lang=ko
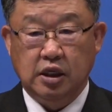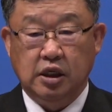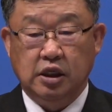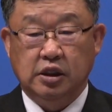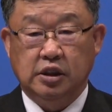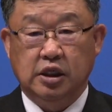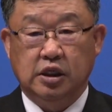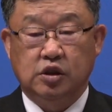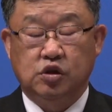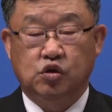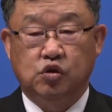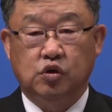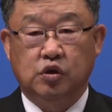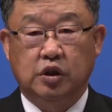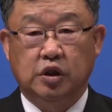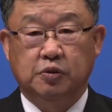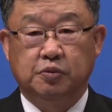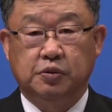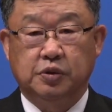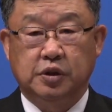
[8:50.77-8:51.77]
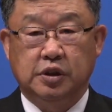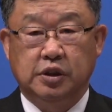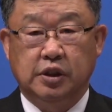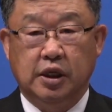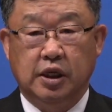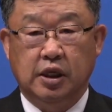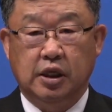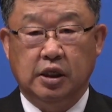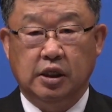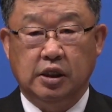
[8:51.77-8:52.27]
이제 출애굽
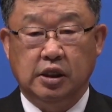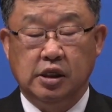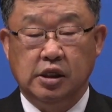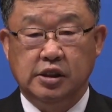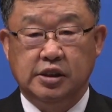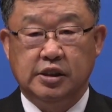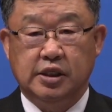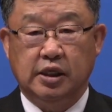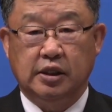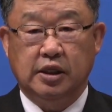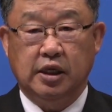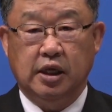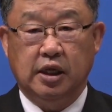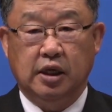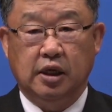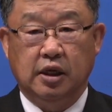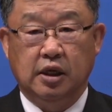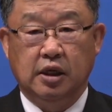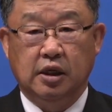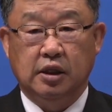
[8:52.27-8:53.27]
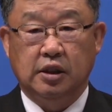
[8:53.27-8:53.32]
시대 1세대